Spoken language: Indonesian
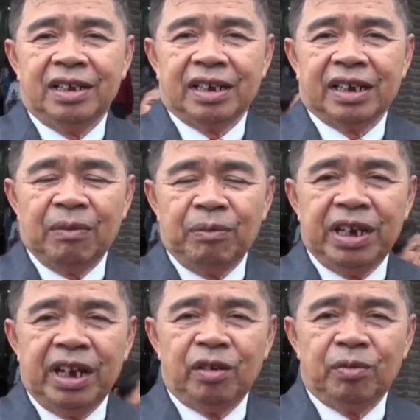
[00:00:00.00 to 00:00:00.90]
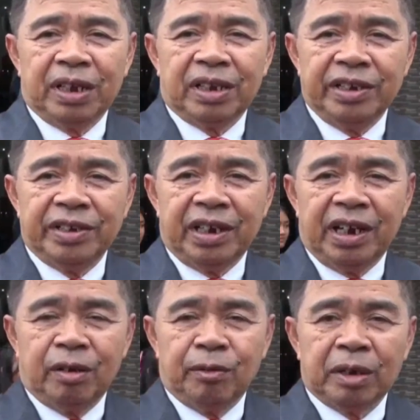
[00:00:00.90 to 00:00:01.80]
kami dari umat Kristen
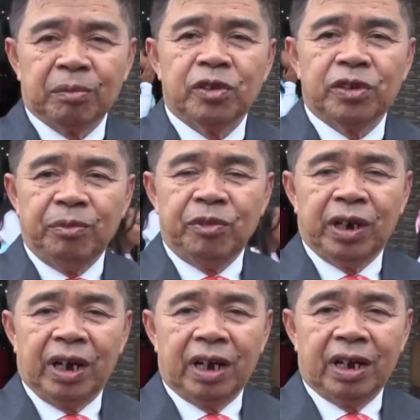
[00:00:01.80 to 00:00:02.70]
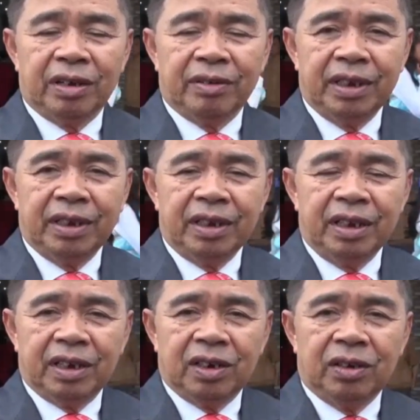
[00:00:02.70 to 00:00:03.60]
dan umat Muslim juga
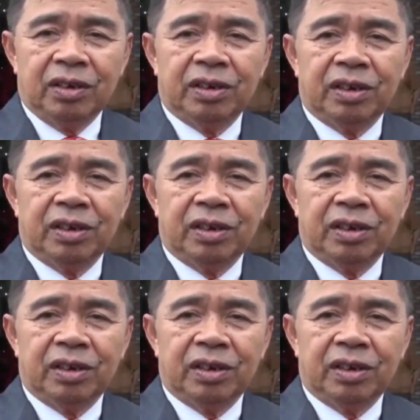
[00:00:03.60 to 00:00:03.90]
ikut